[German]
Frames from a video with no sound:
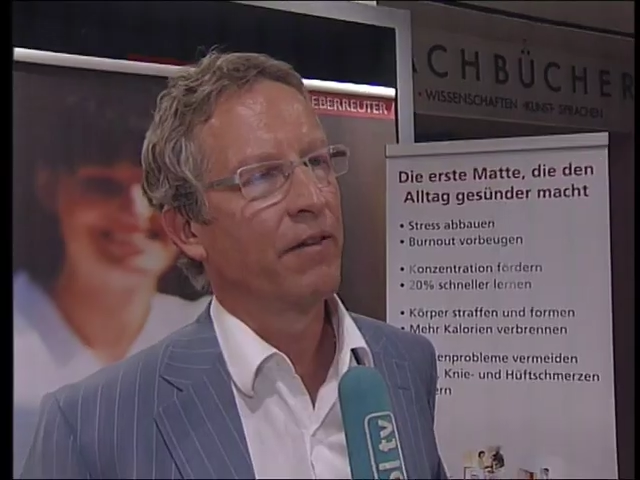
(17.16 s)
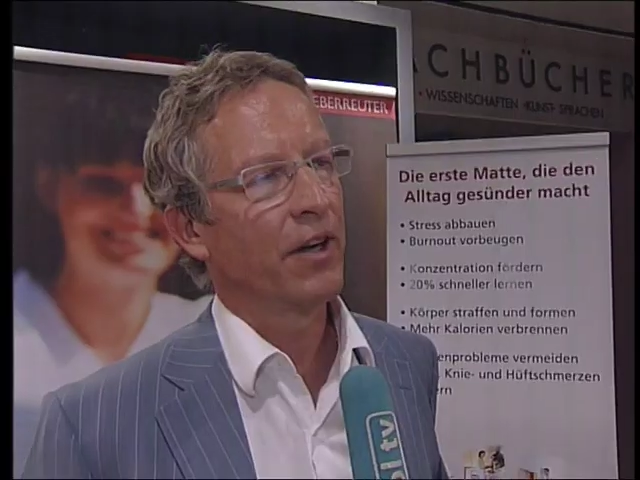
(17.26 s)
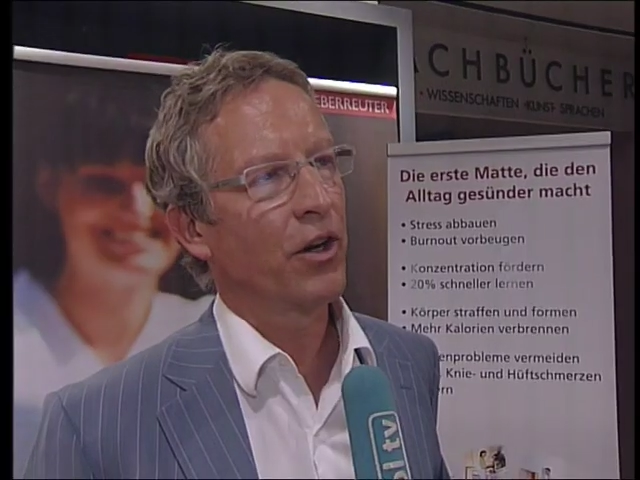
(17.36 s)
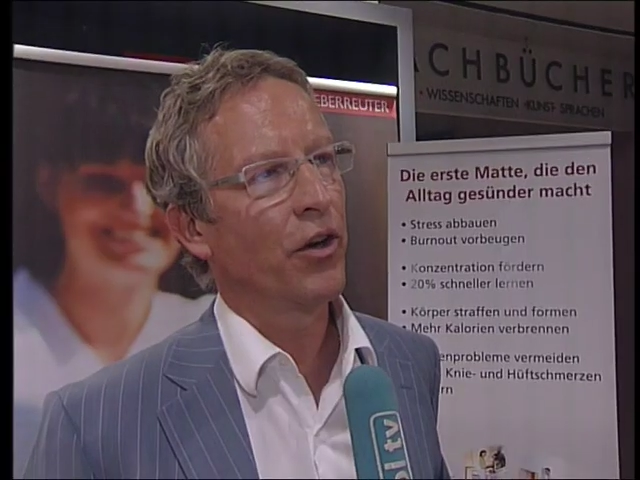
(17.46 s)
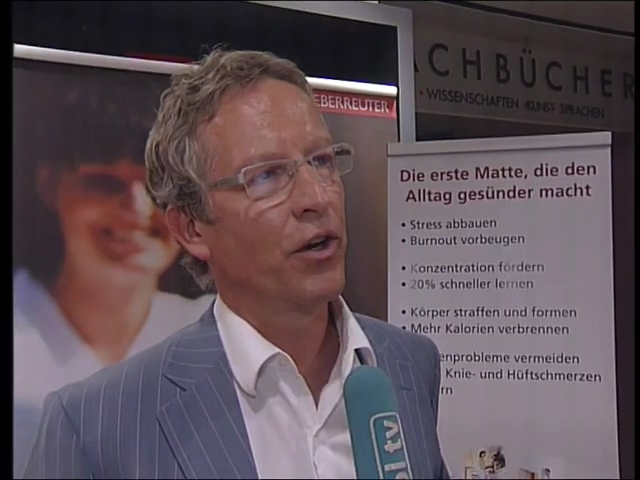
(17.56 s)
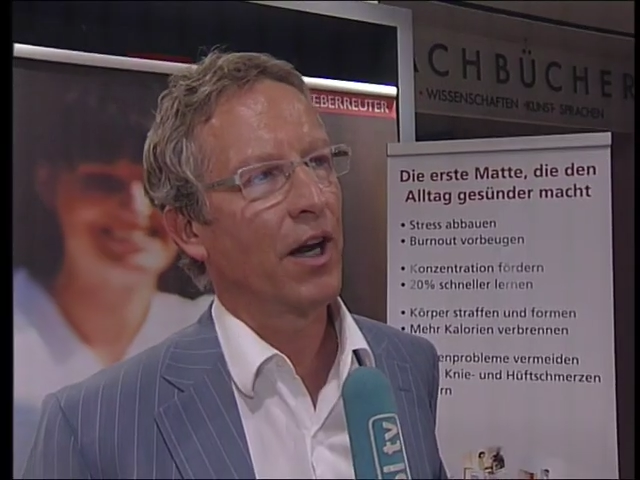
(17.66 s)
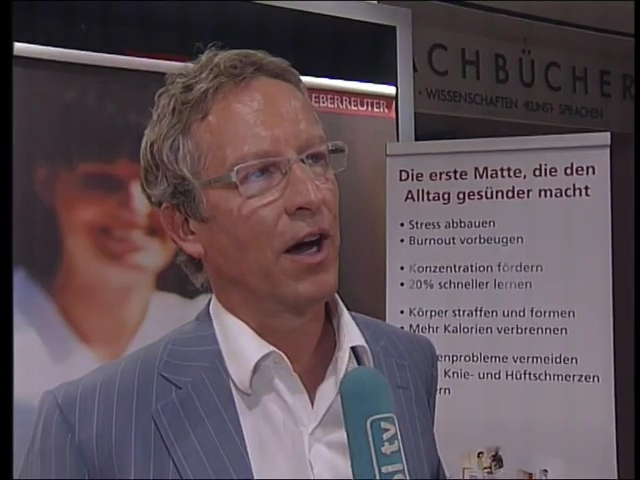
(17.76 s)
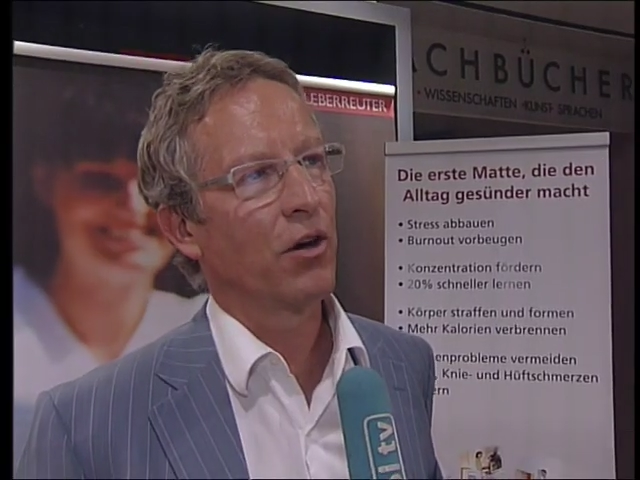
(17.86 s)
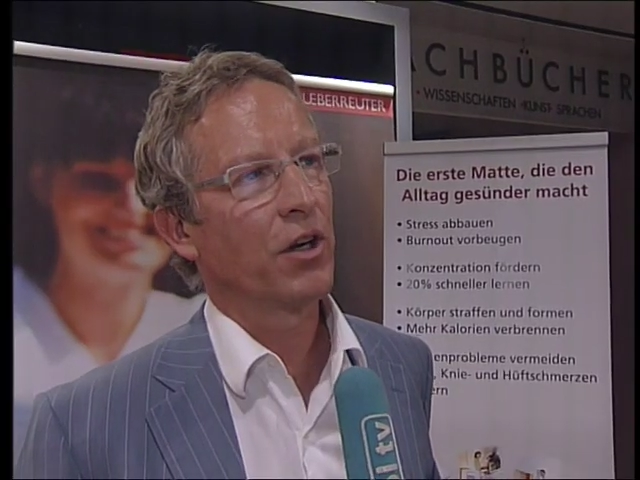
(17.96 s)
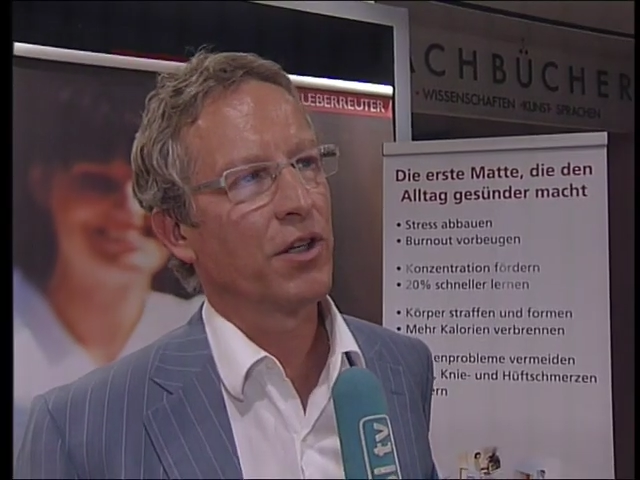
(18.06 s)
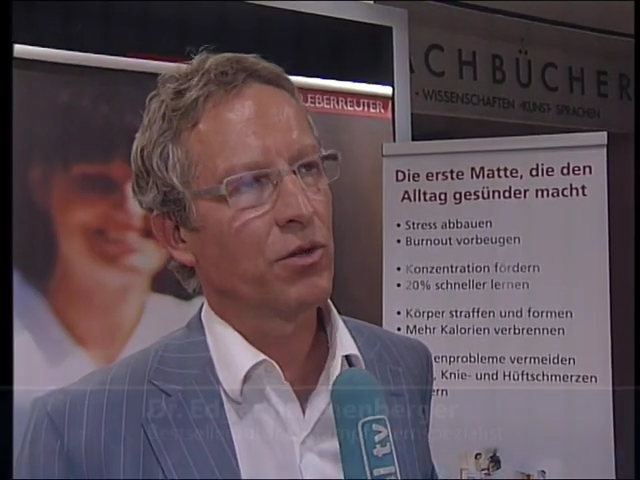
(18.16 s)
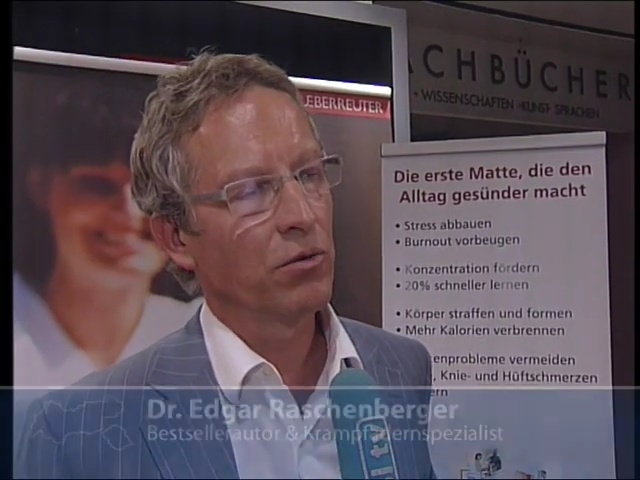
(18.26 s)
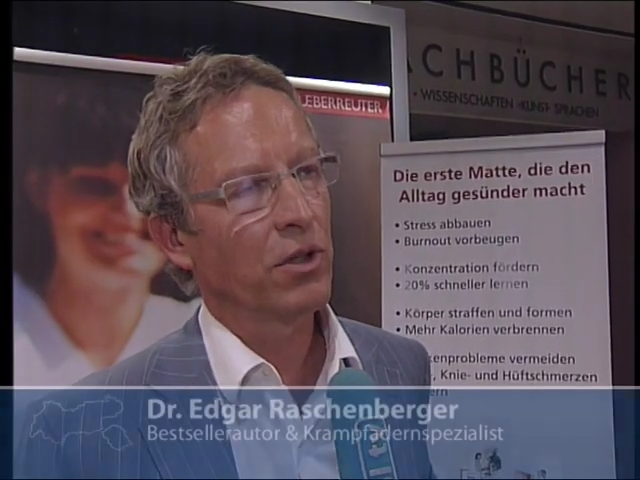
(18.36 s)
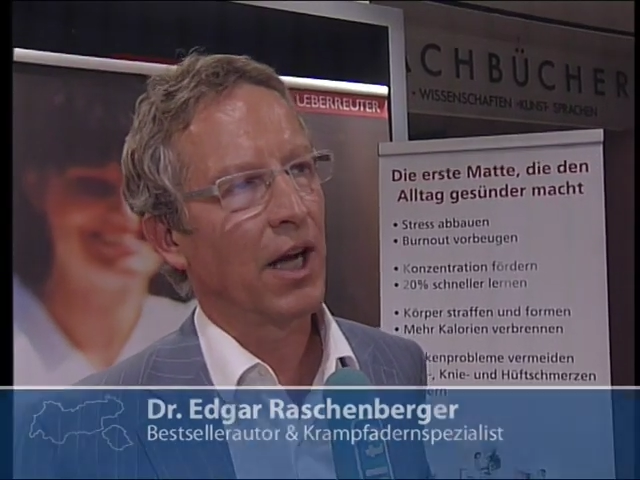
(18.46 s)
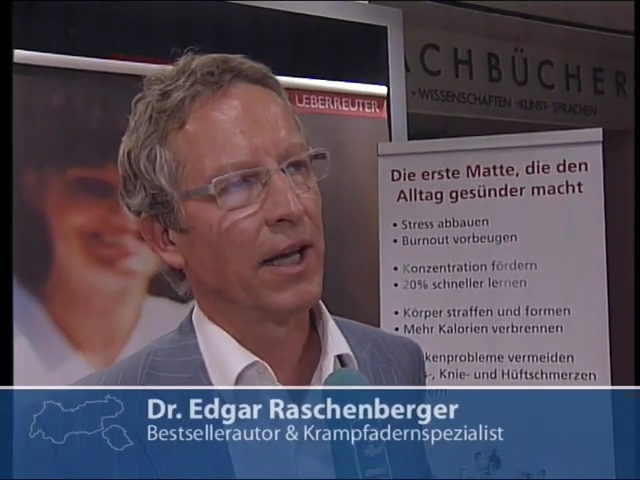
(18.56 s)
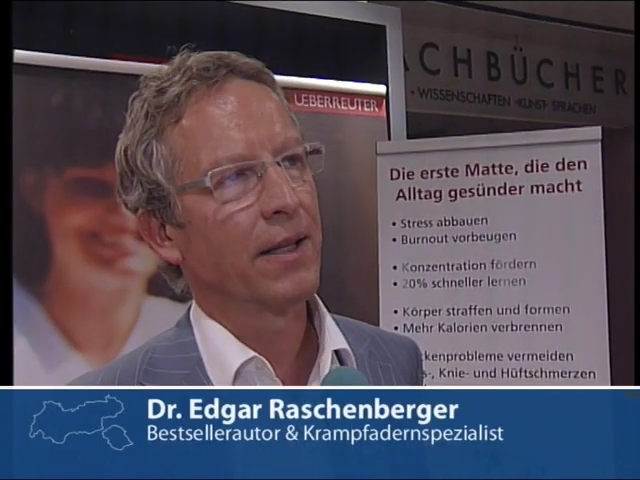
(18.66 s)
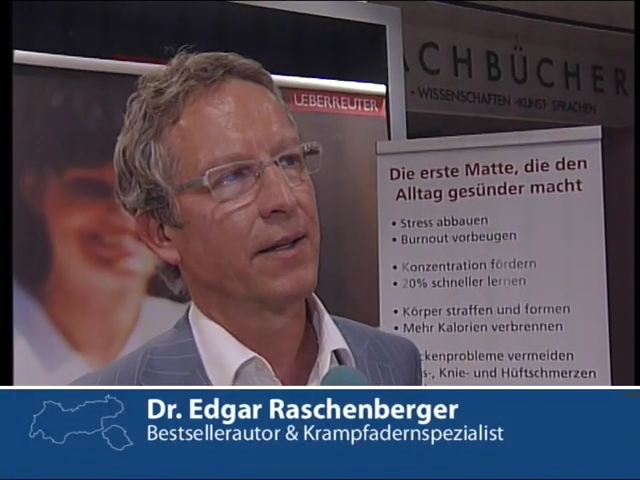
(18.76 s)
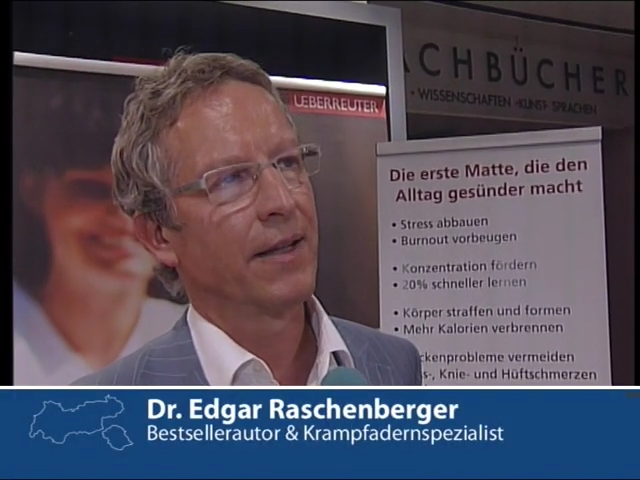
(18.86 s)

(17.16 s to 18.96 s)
Wir können auch Gesundheit